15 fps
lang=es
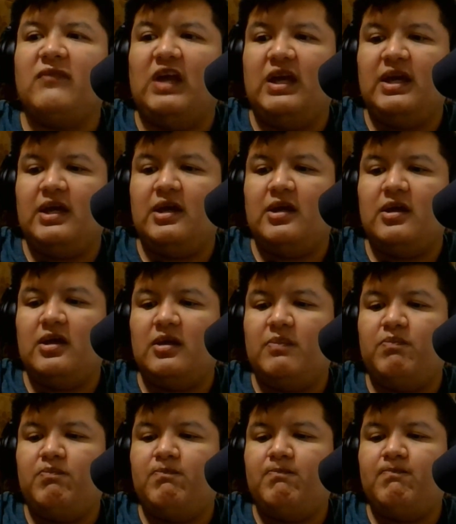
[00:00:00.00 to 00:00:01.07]
Eh,
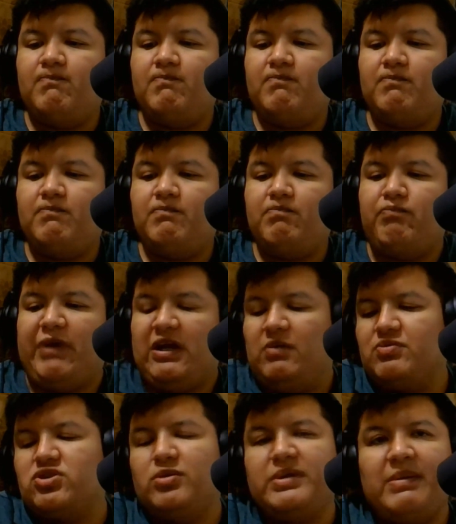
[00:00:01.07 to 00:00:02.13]
pero
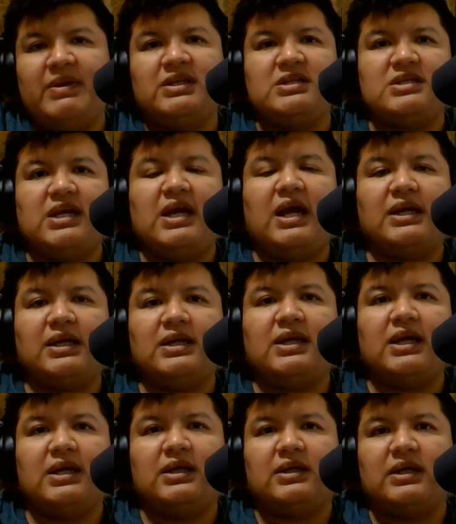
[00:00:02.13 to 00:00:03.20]
pues obviamente si hay alguien
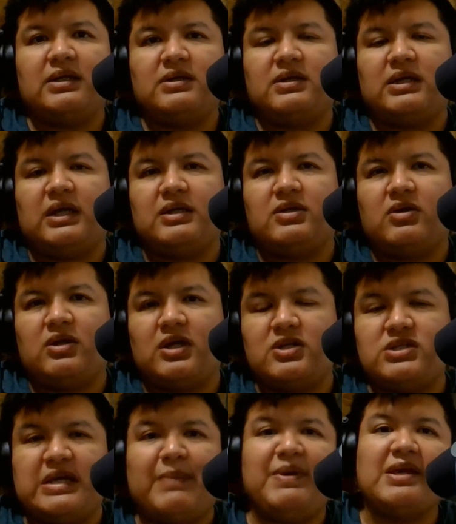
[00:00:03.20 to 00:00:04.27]
que,
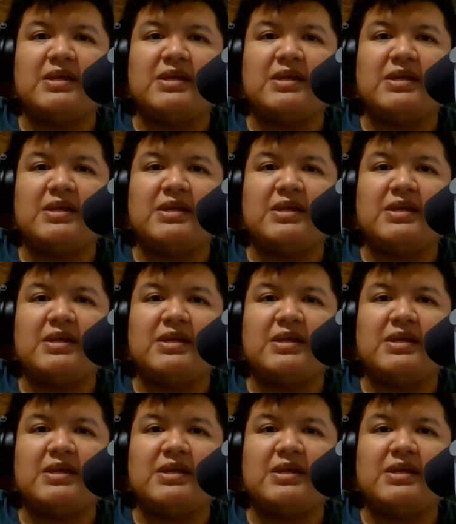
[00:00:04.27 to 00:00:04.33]
sabía